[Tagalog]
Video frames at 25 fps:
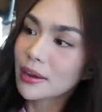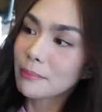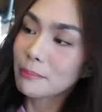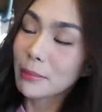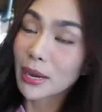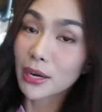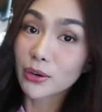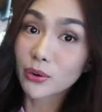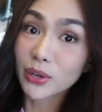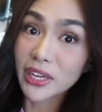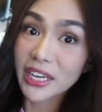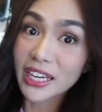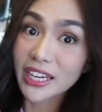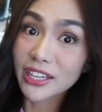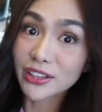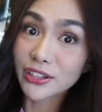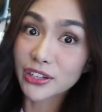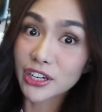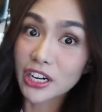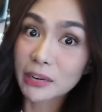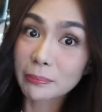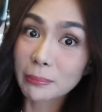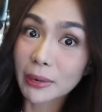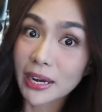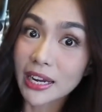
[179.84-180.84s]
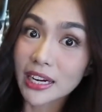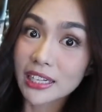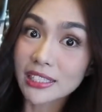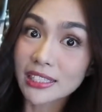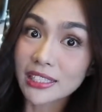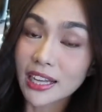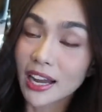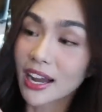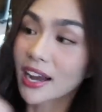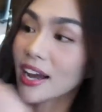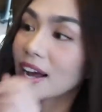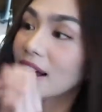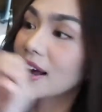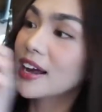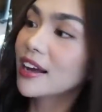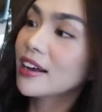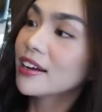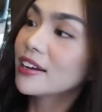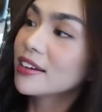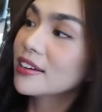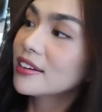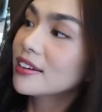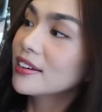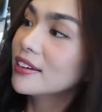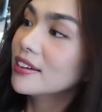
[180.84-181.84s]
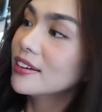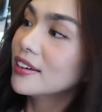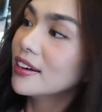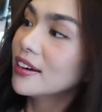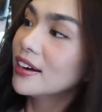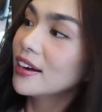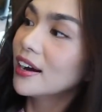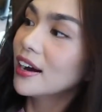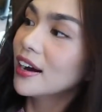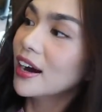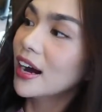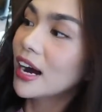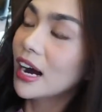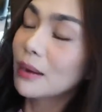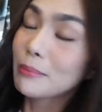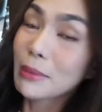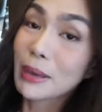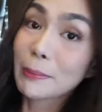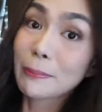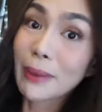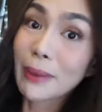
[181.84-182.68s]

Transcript: merong inner para sa uh, may